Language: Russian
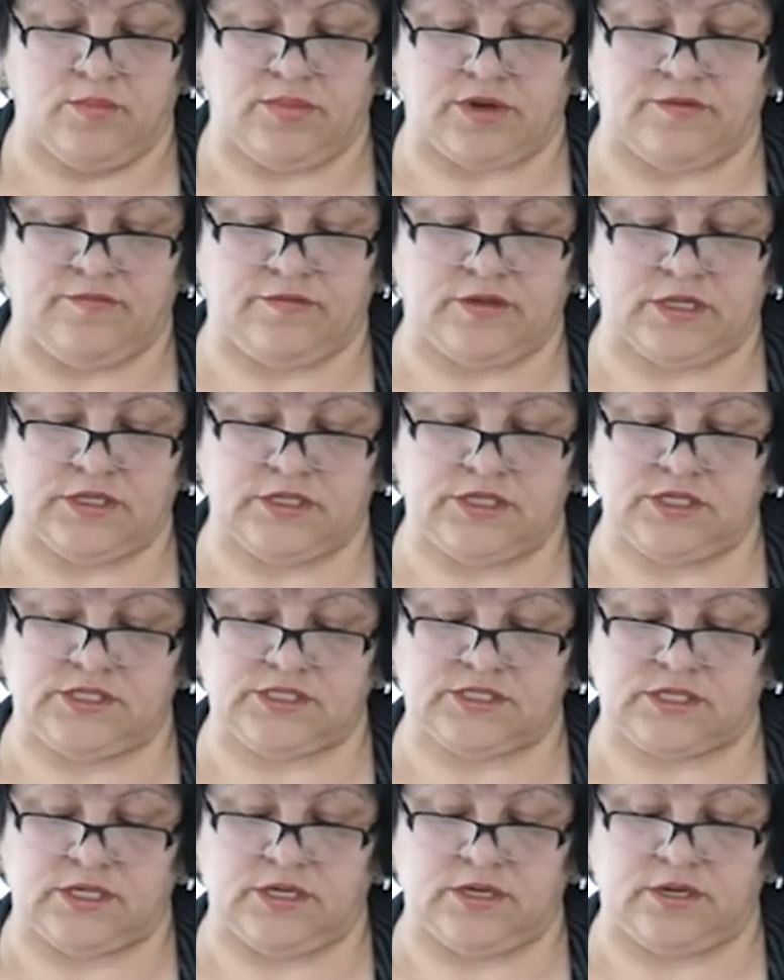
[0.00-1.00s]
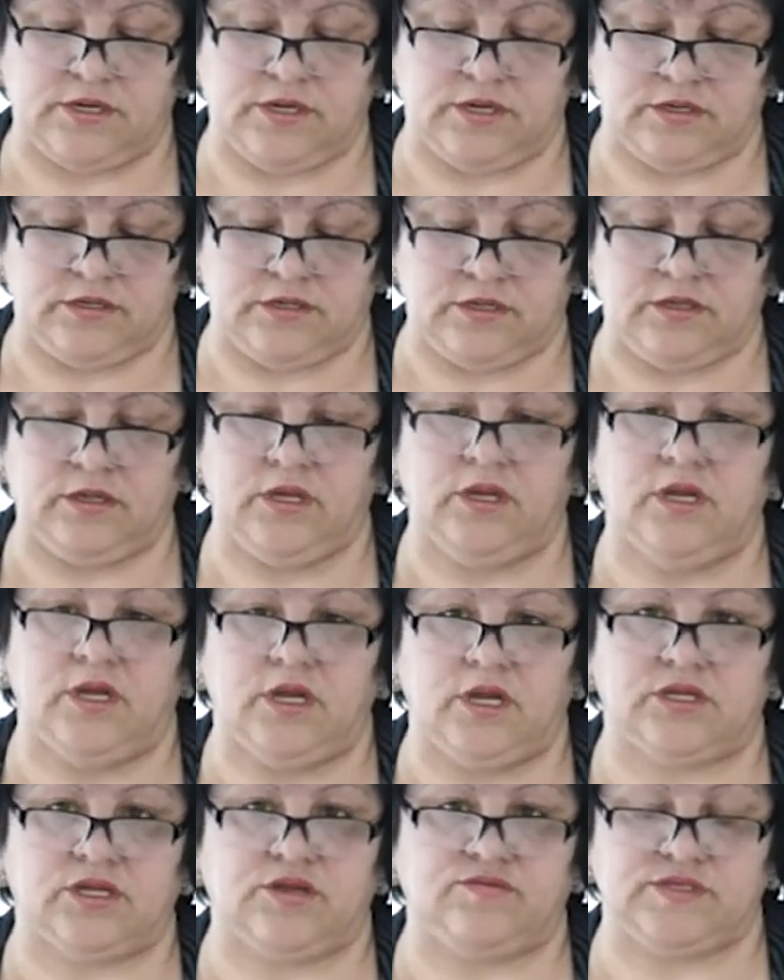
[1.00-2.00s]
профилактические рейды,
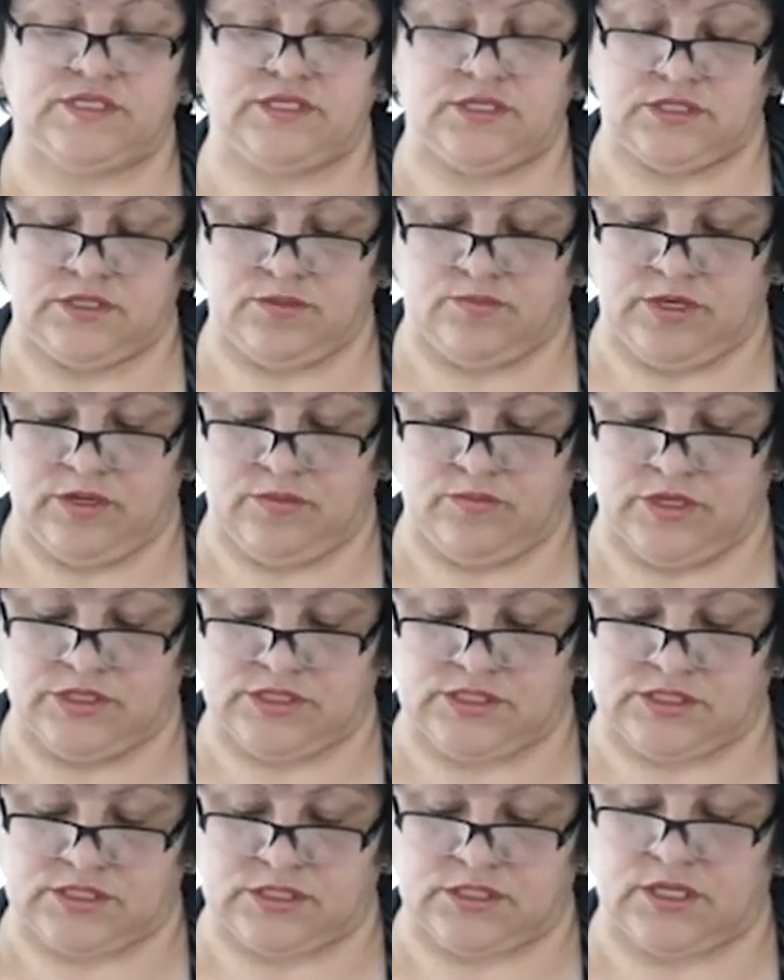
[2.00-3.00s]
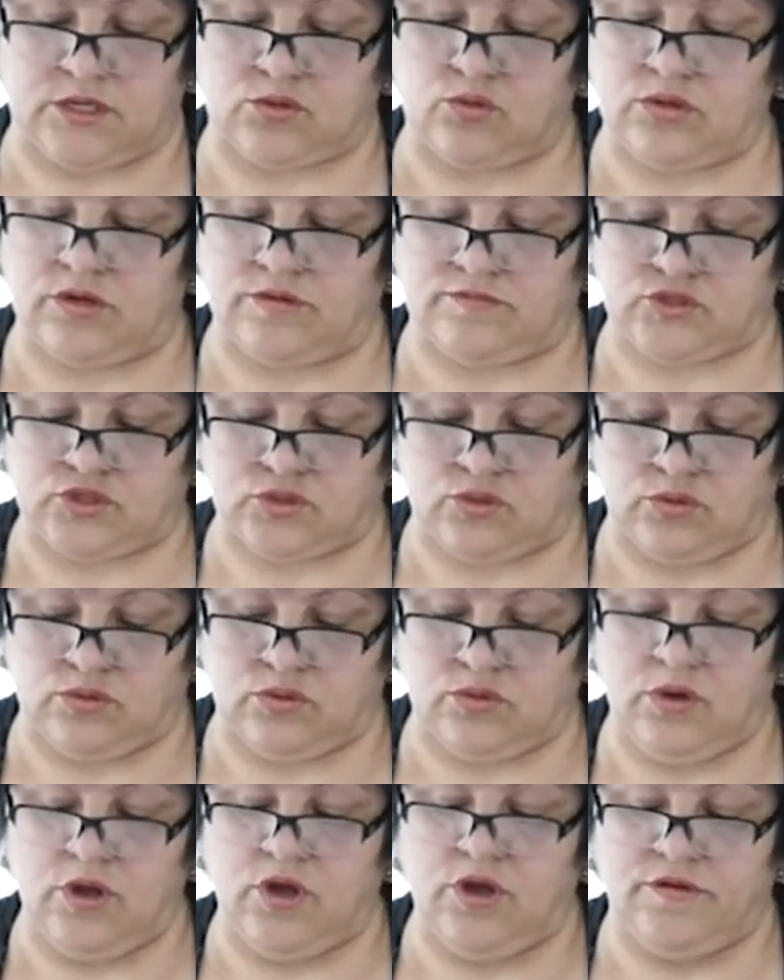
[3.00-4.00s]
это в сентябре месяце, дорога в
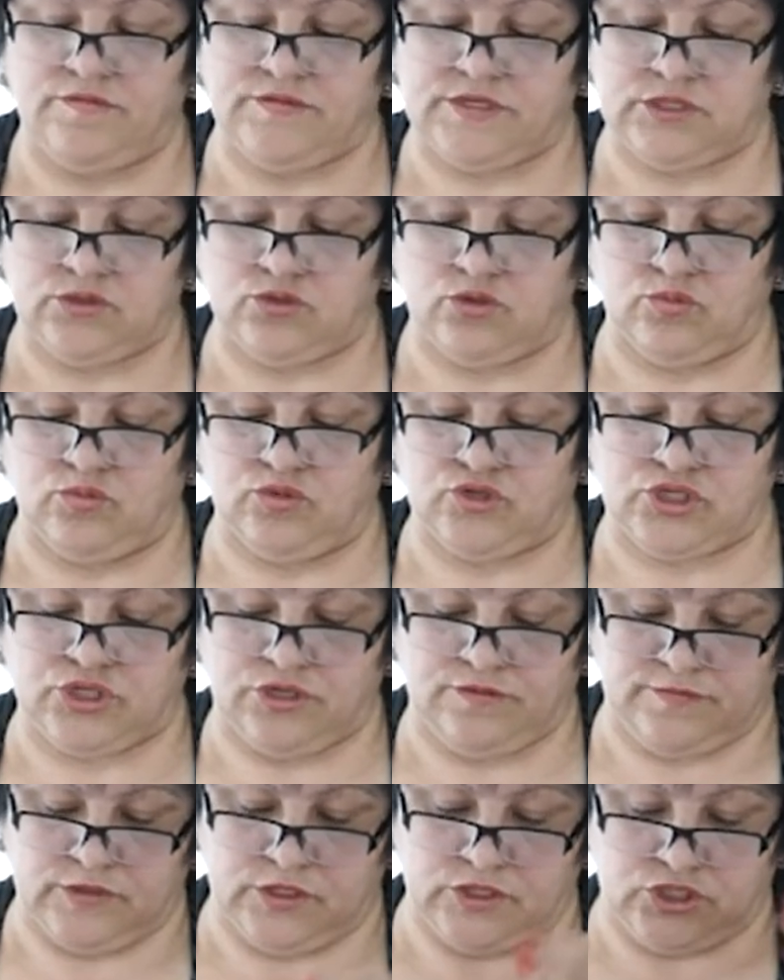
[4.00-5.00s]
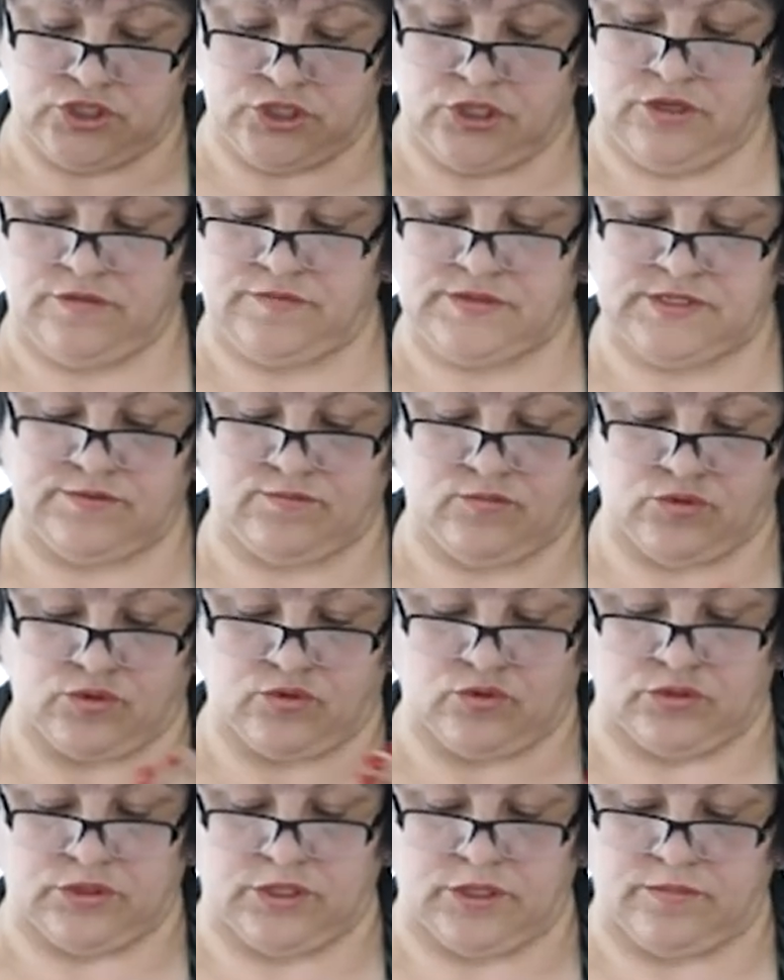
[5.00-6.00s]
школу, всеобуч и в течение всего
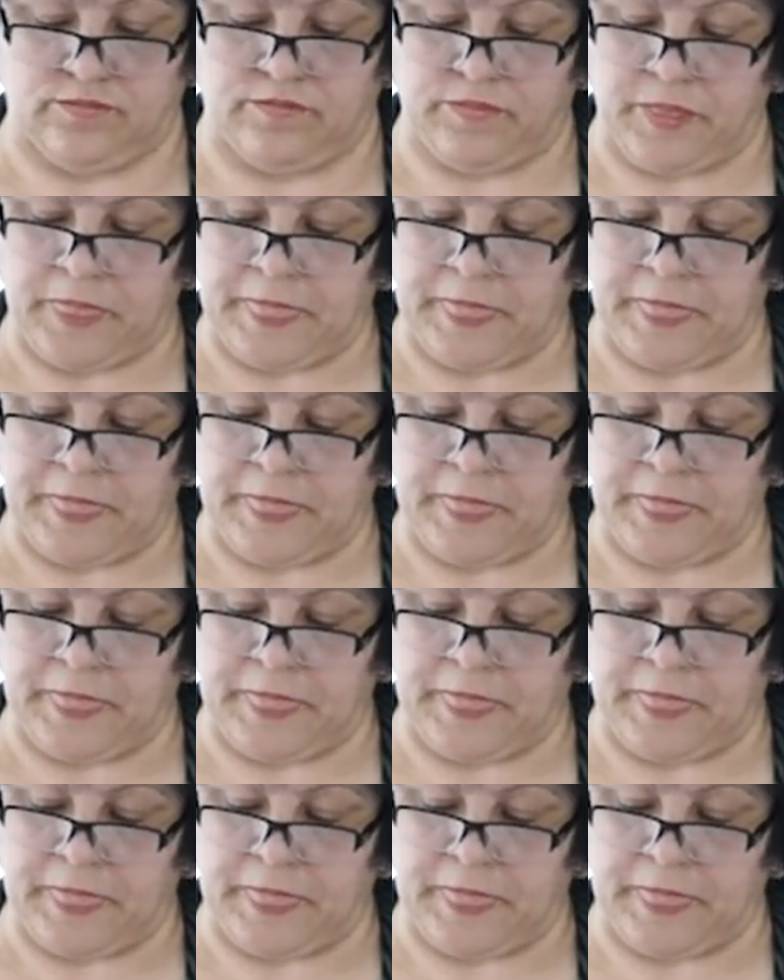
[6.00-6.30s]
года.